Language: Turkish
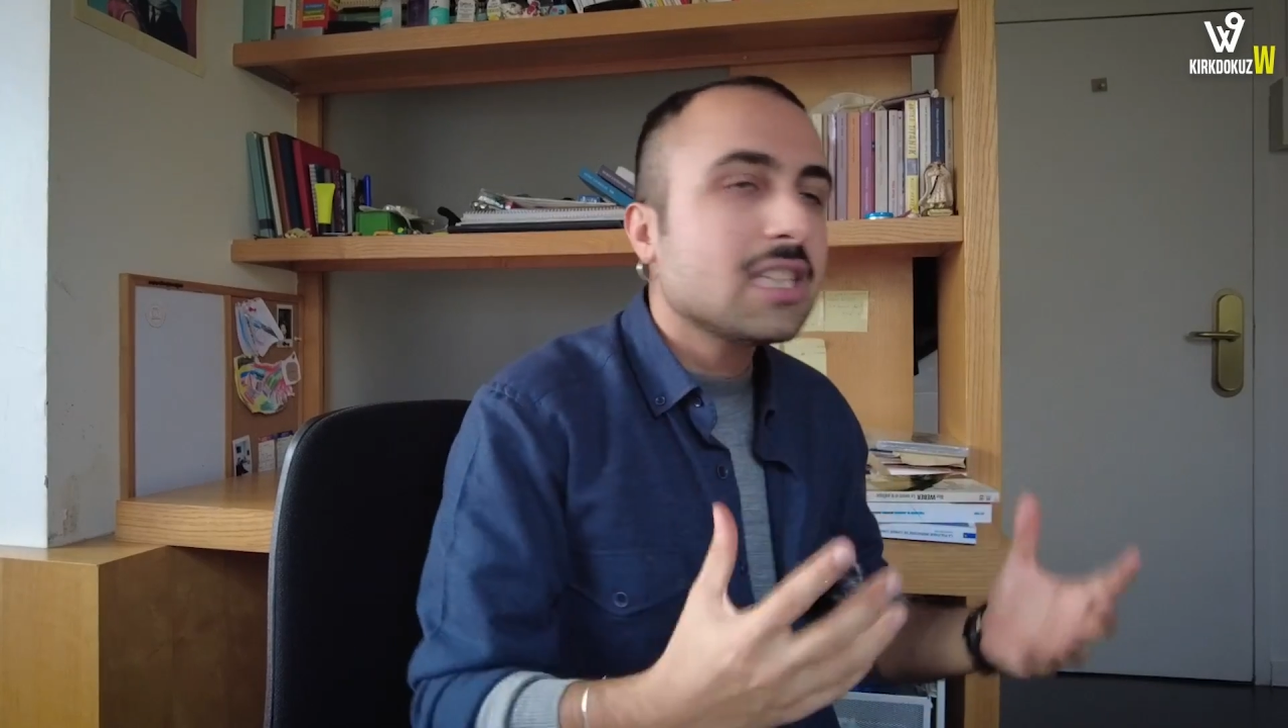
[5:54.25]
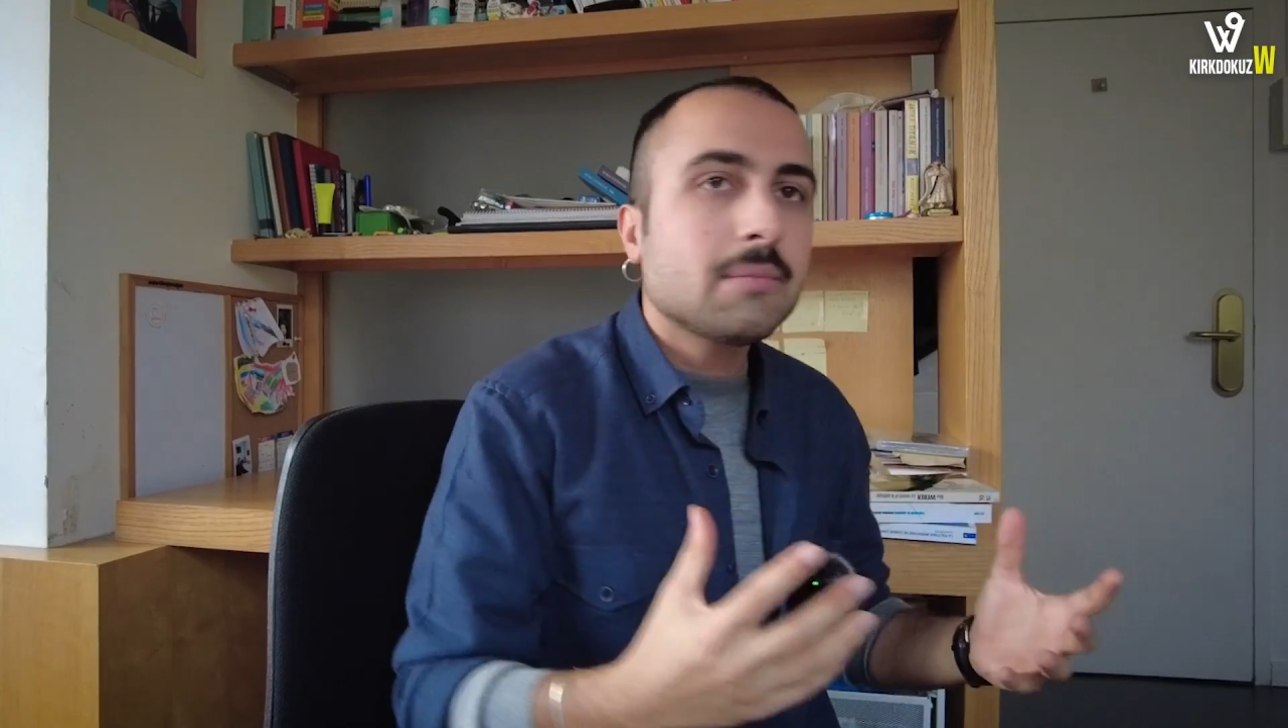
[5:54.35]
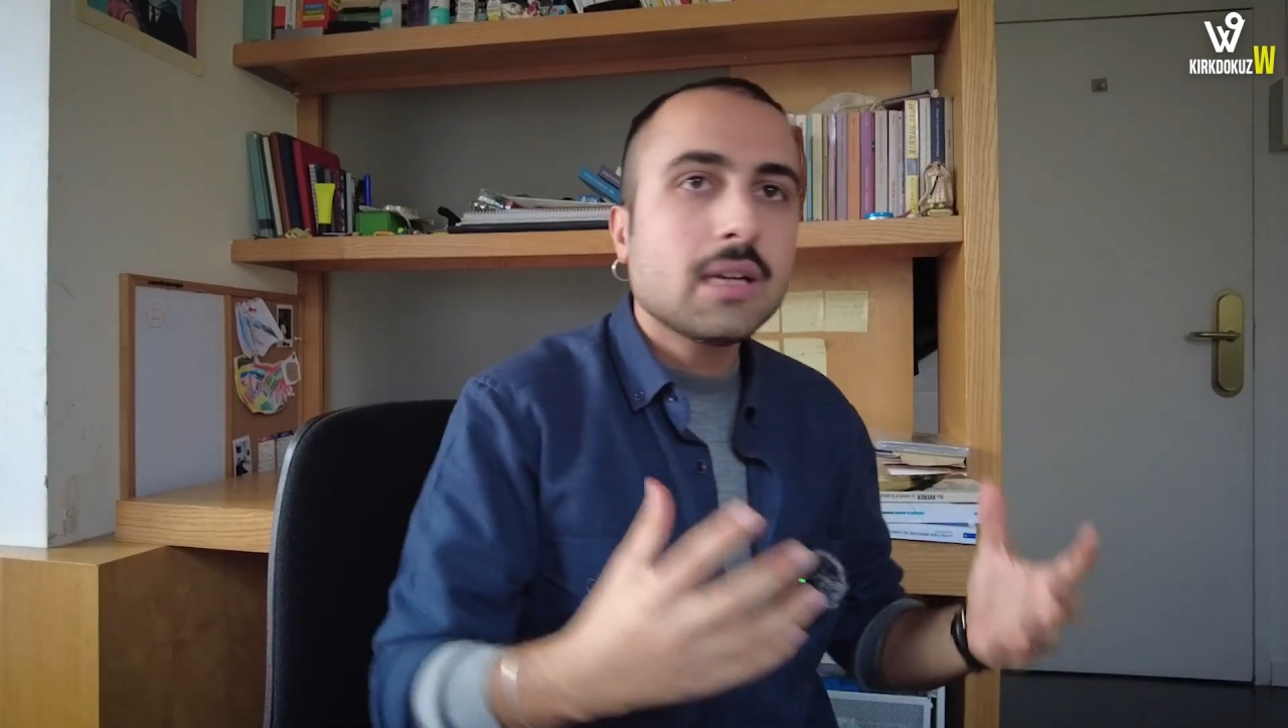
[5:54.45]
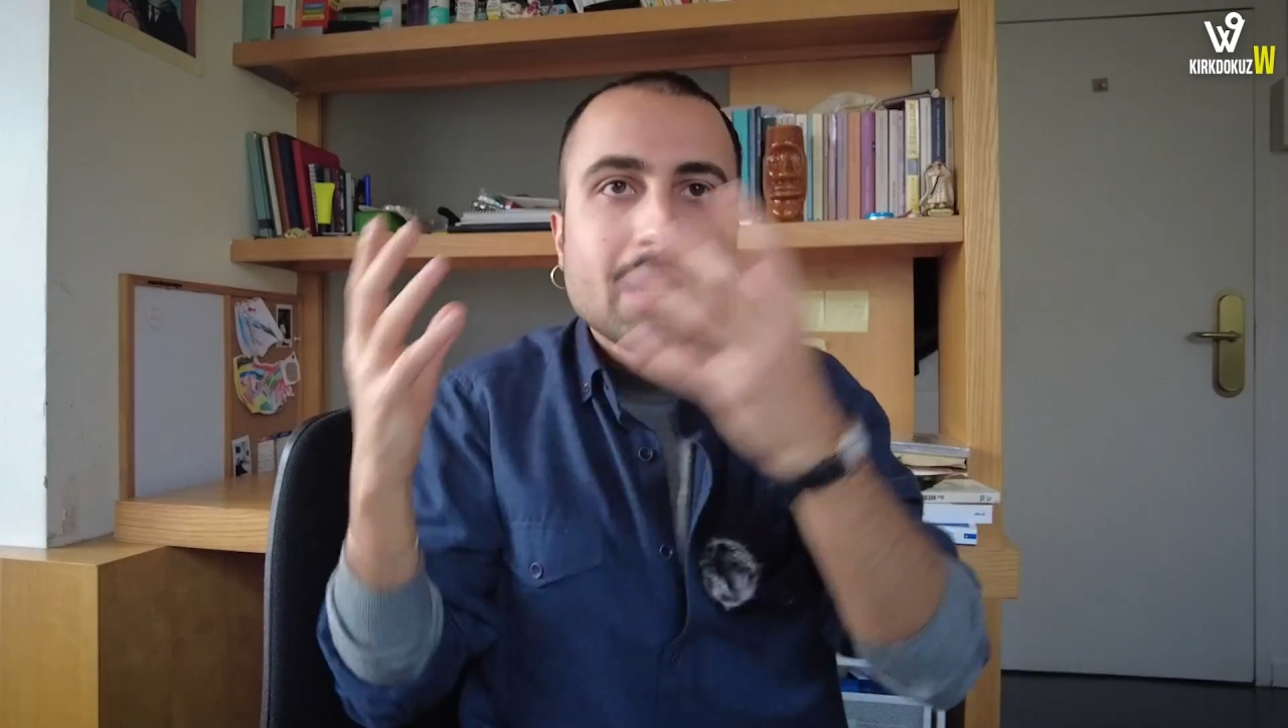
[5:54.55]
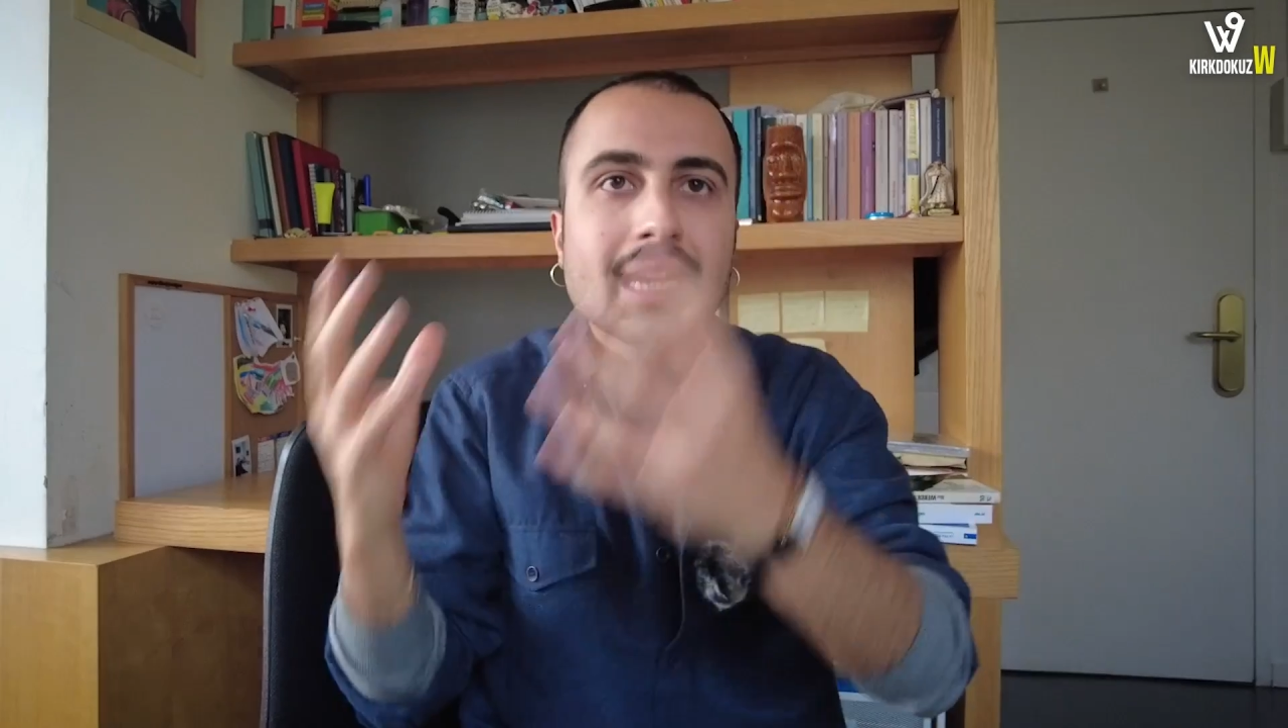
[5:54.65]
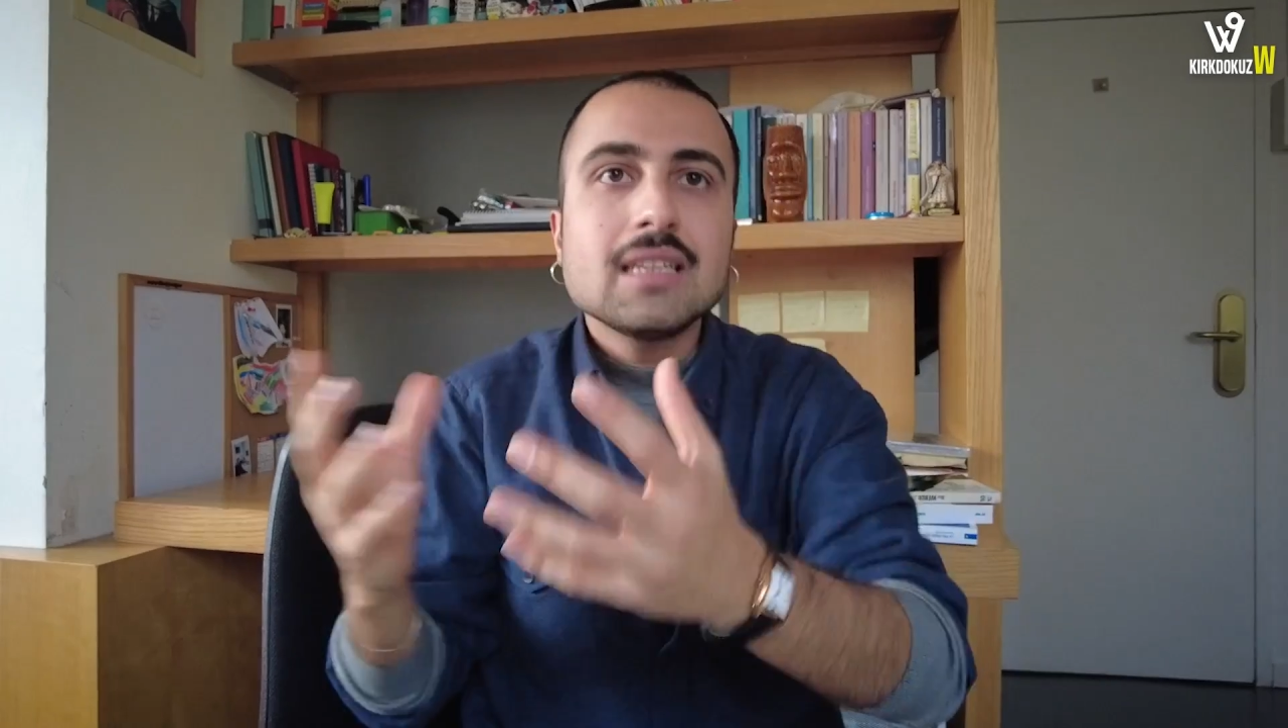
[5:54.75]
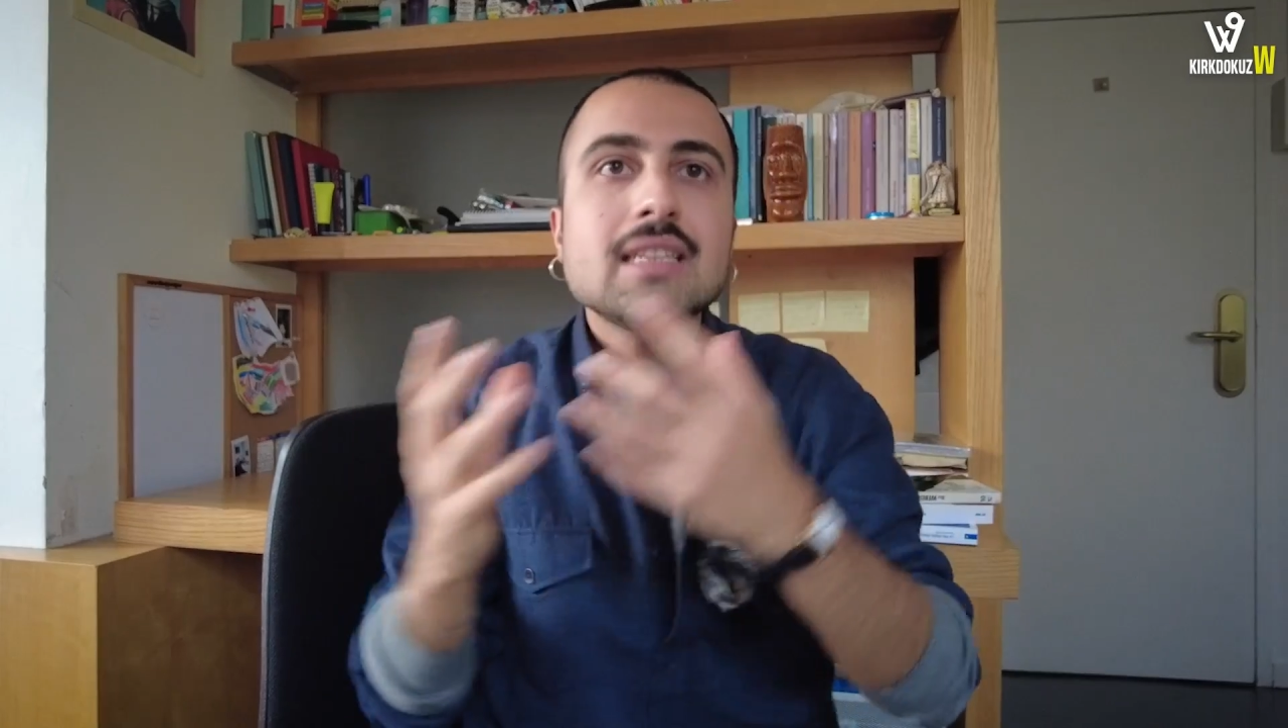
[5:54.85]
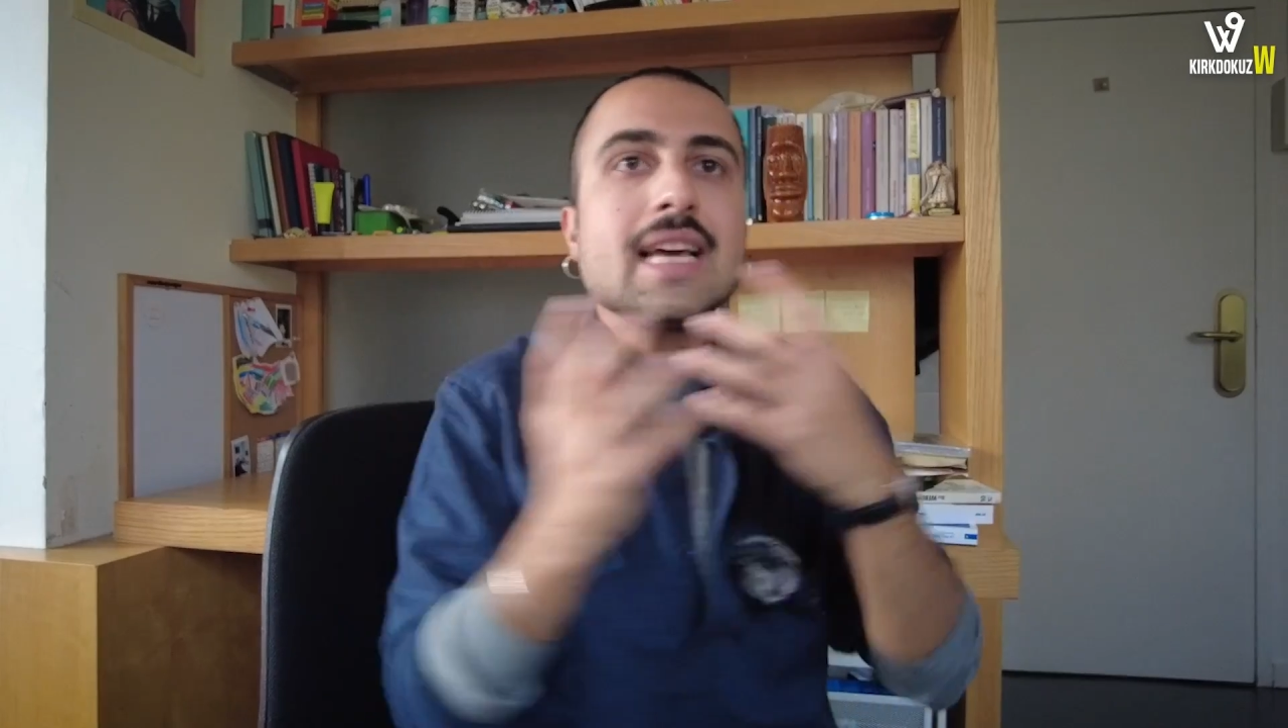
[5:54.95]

zaman paranın